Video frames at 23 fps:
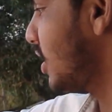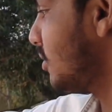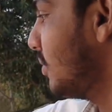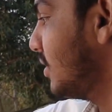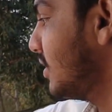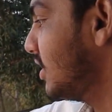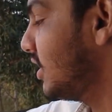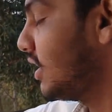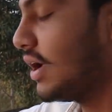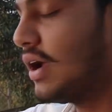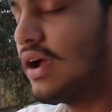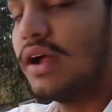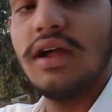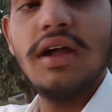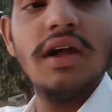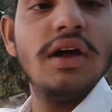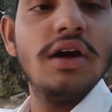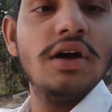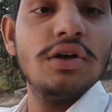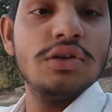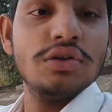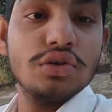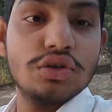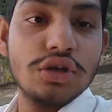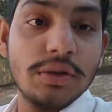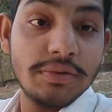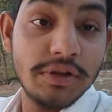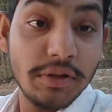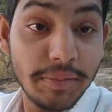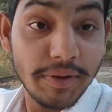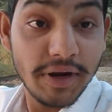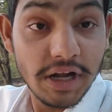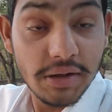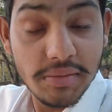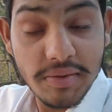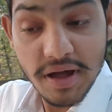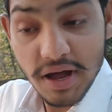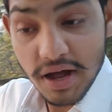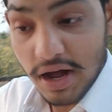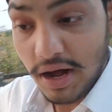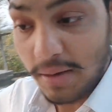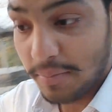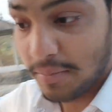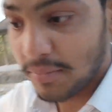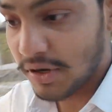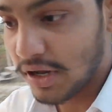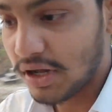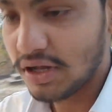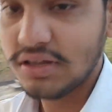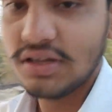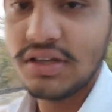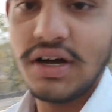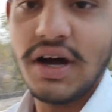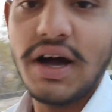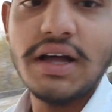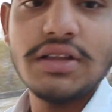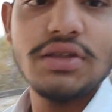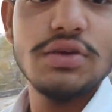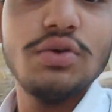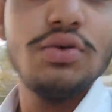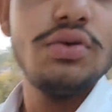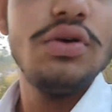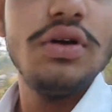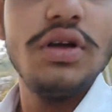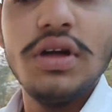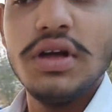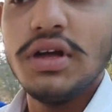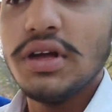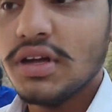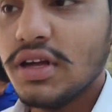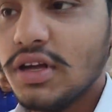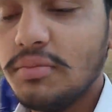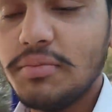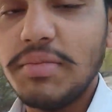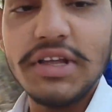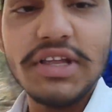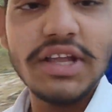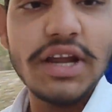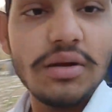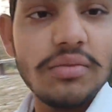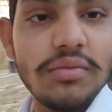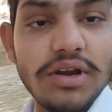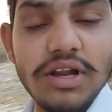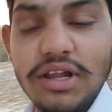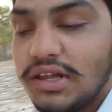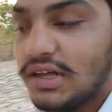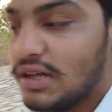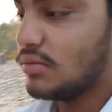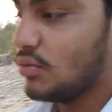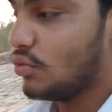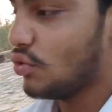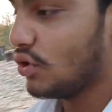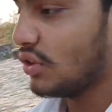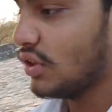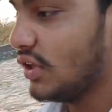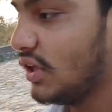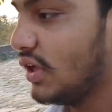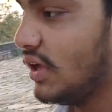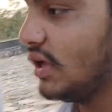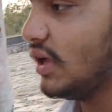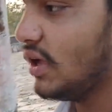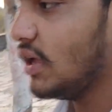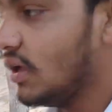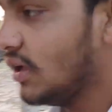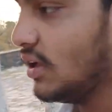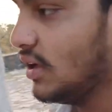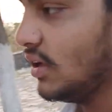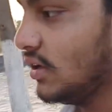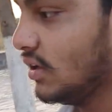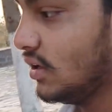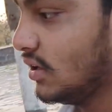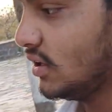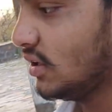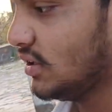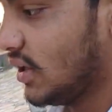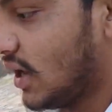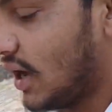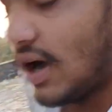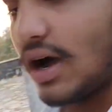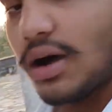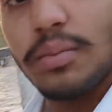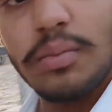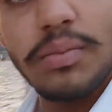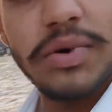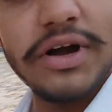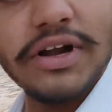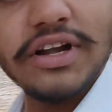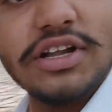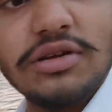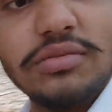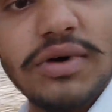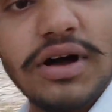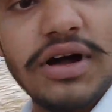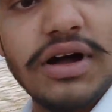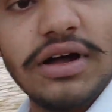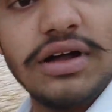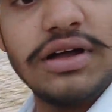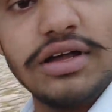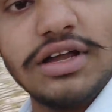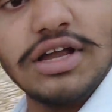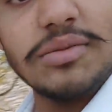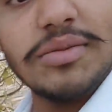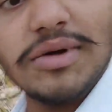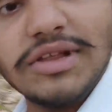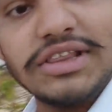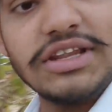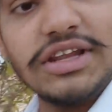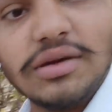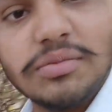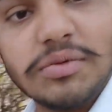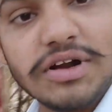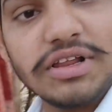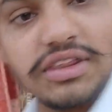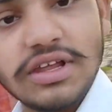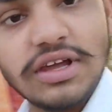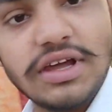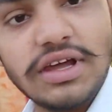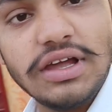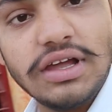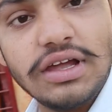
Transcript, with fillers: एक मंदिर है तो सबसे पहले मैं आप मतलब दिखाता हूँ कि बजरंग बली की मूर्ति है यहाँ फर्स्ट में ये मंदिर पर थे